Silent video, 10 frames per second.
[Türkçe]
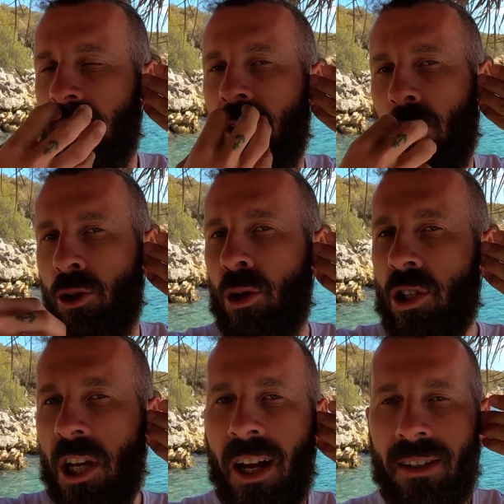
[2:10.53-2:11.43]

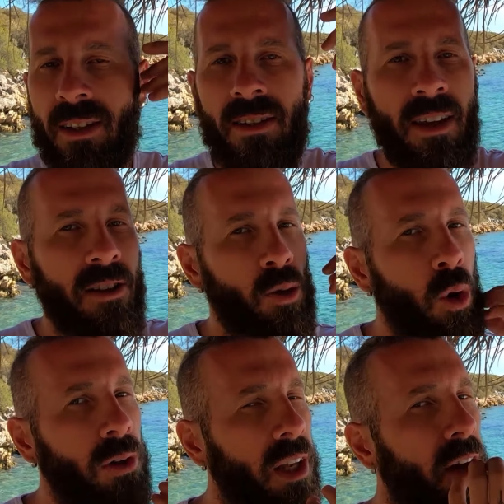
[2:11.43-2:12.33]
Regülatörü çıkarttığınız an
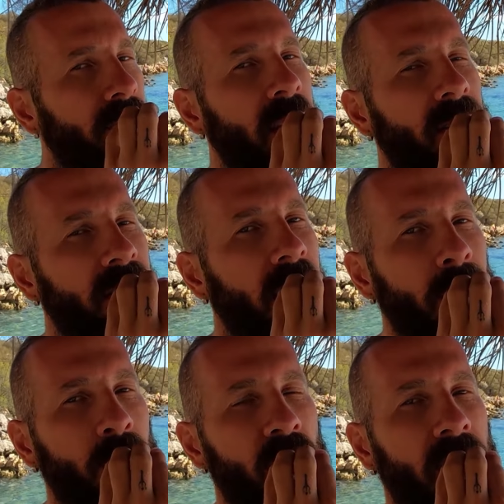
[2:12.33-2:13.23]
sol taraftan
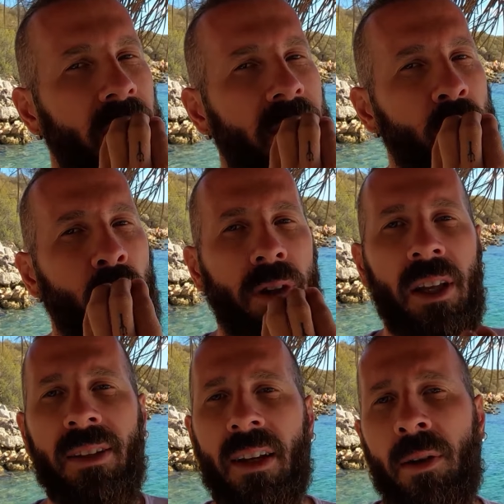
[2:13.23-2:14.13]
rahat bir şekilde
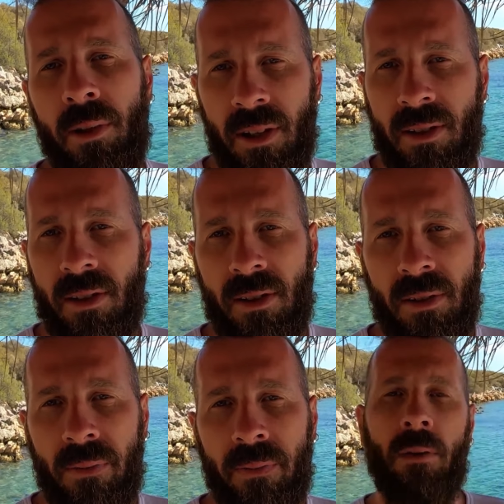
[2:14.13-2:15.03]
şnorkeli takabilirsiniz.